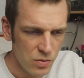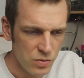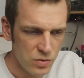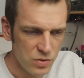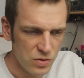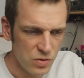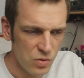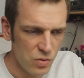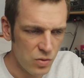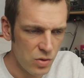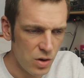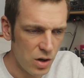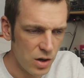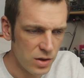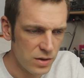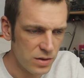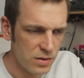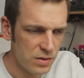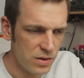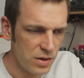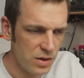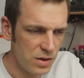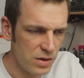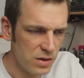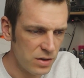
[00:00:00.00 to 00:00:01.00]
Und so
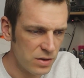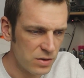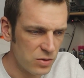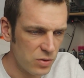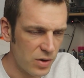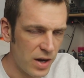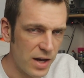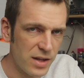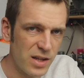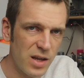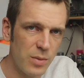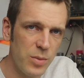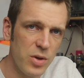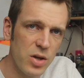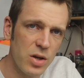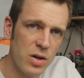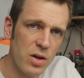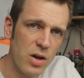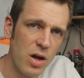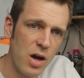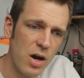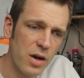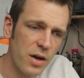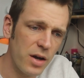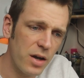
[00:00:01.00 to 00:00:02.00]
hat die
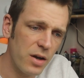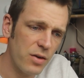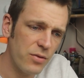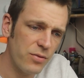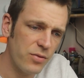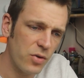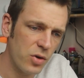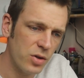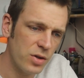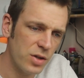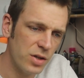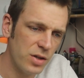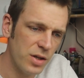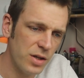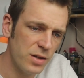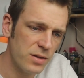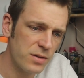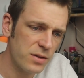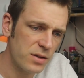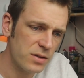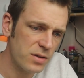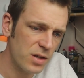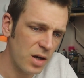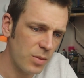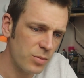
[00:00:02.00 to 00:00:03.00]
Solarthermieanlage von den
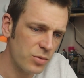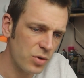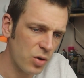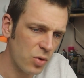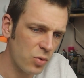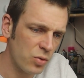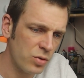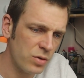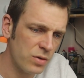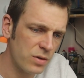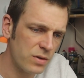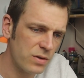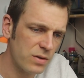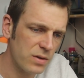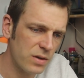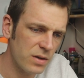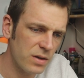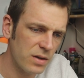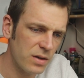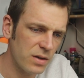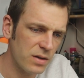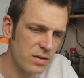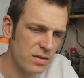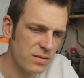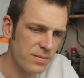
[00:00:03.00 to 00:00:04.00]
insgesamt rund
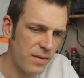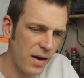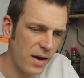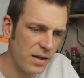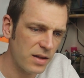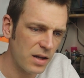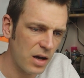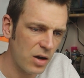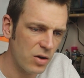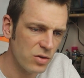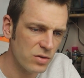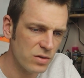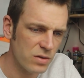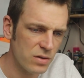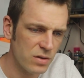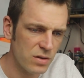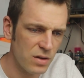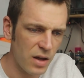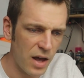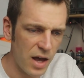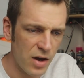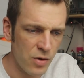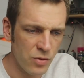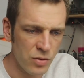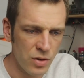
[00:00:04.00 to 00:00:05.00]
äh,
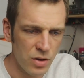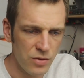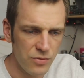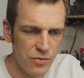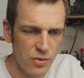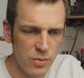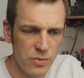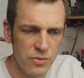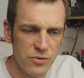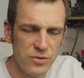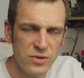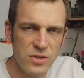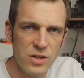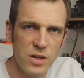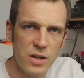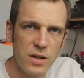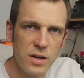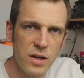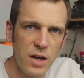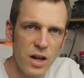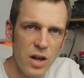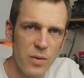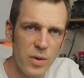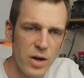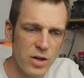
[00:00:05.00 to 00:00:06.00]

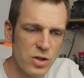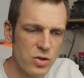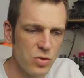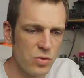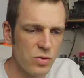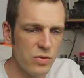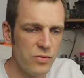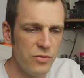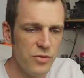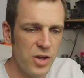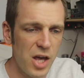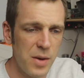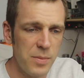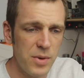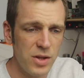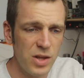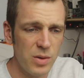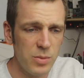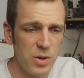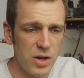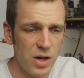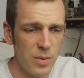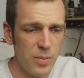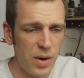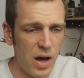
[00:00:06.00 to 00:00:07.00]
2350 Kilowattstunden Wärme,
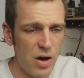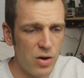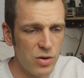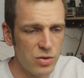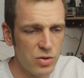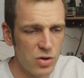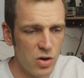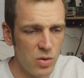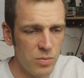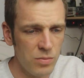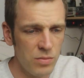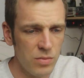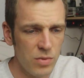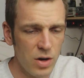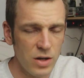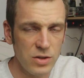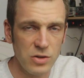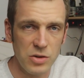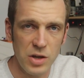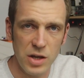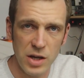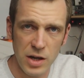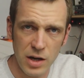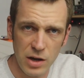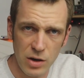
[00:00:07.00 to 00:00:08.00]
die wir gebraucht haben,
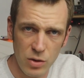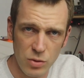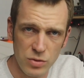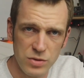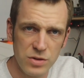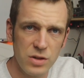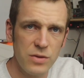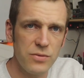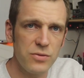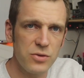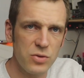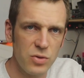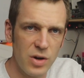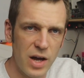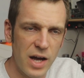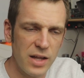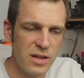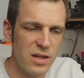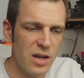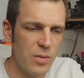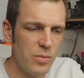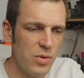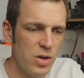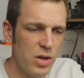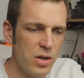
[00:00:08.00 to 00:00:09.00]
also inklusive
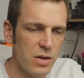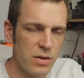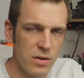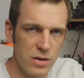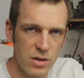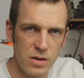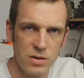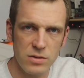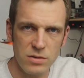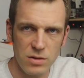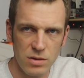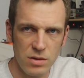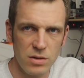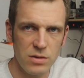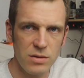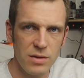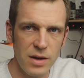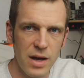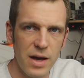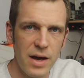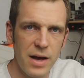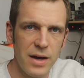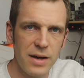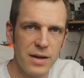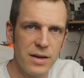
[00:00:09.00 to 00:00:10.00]
Solarthermie, ja, also
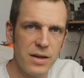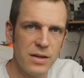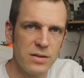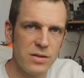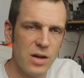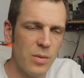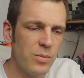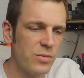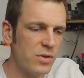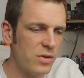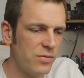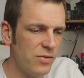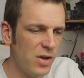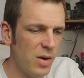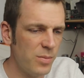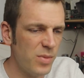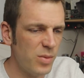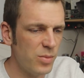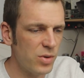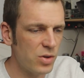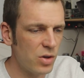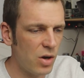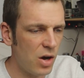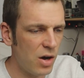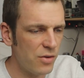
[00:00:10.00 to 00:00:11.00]

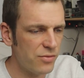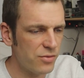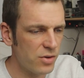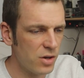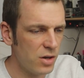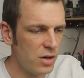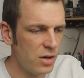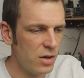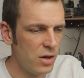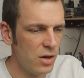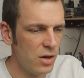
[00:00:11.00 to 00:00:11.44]
Gesamtwärmebedarf,